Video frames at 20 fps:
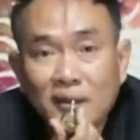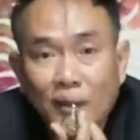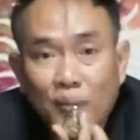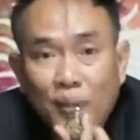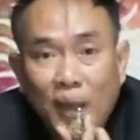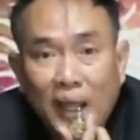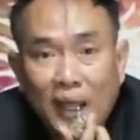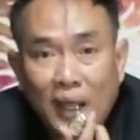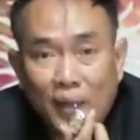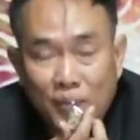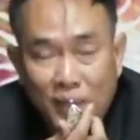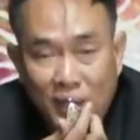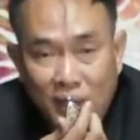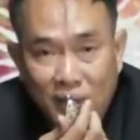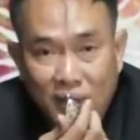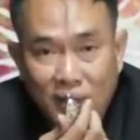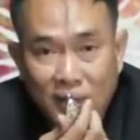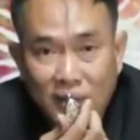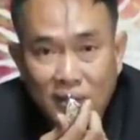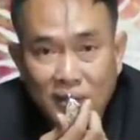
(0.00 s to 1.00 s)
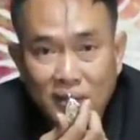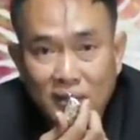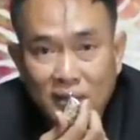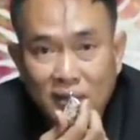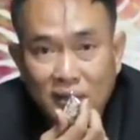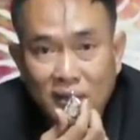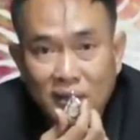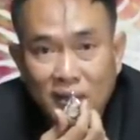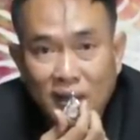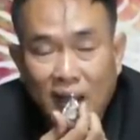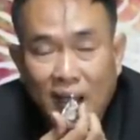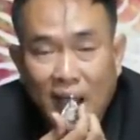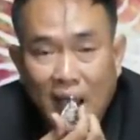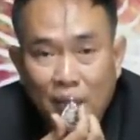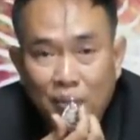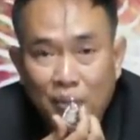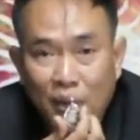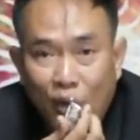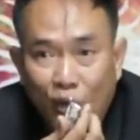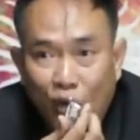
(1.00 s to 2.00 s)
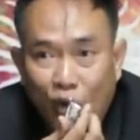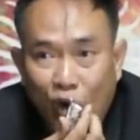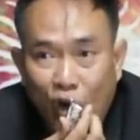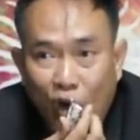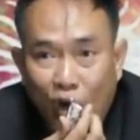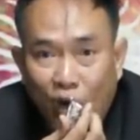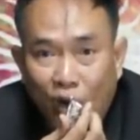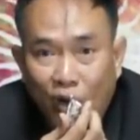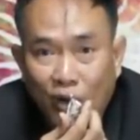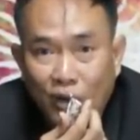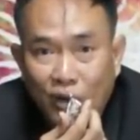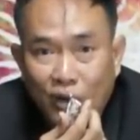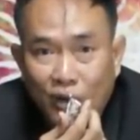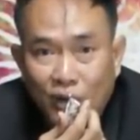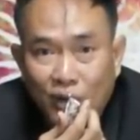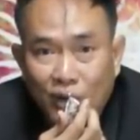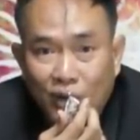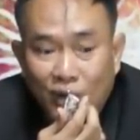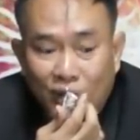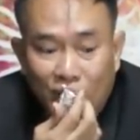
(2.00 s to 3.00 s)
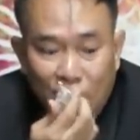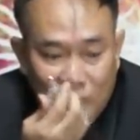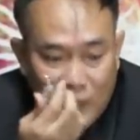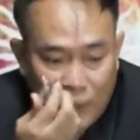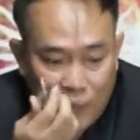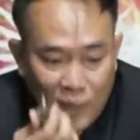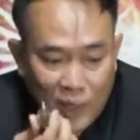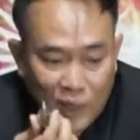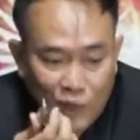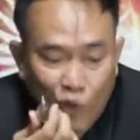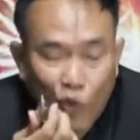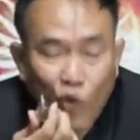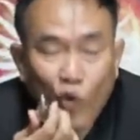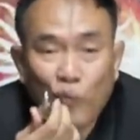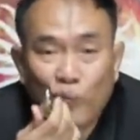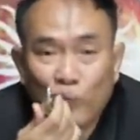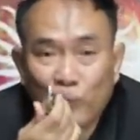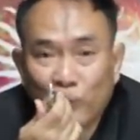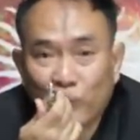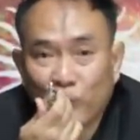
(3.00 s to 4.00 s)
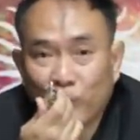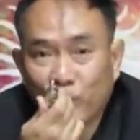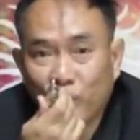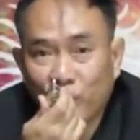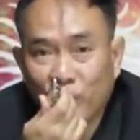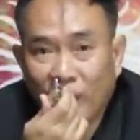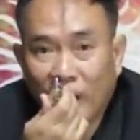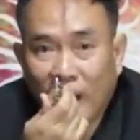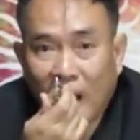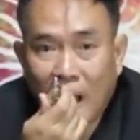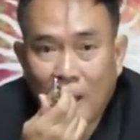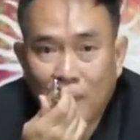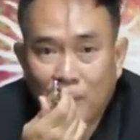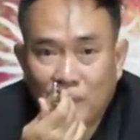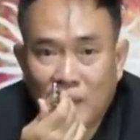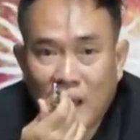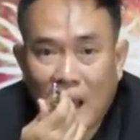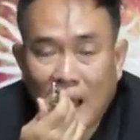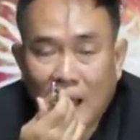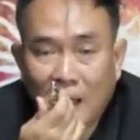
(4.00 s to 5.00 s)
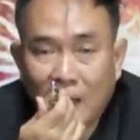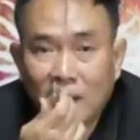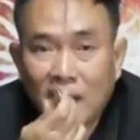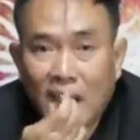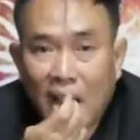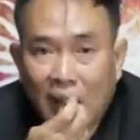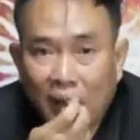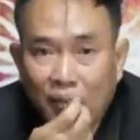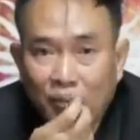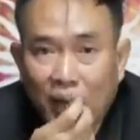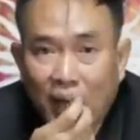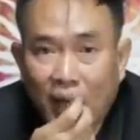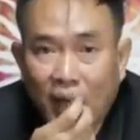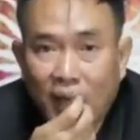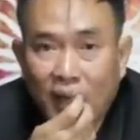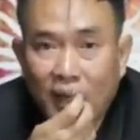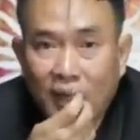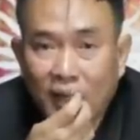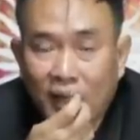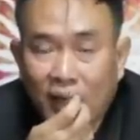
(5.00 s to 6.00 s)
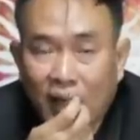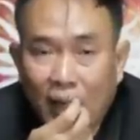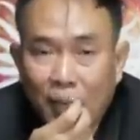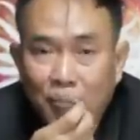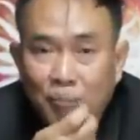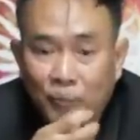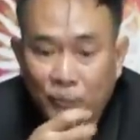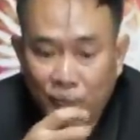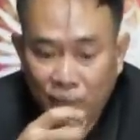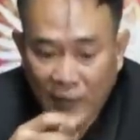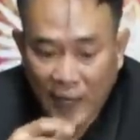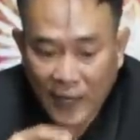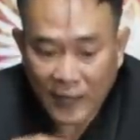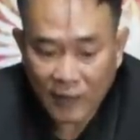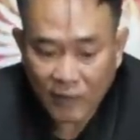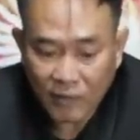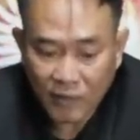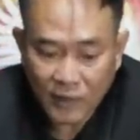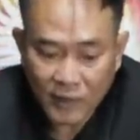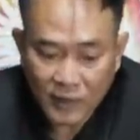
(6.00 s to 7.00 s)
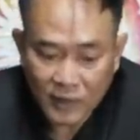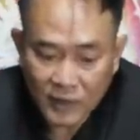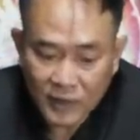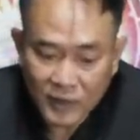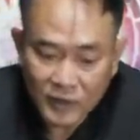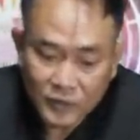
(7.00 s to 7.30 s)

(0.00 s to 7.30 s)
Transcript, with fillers: อจะไปกับหนังสือนะครับ แล้วก็จะมีทูบนะครับชานอธิษฐานไปให้นะครับ ในหนังสือ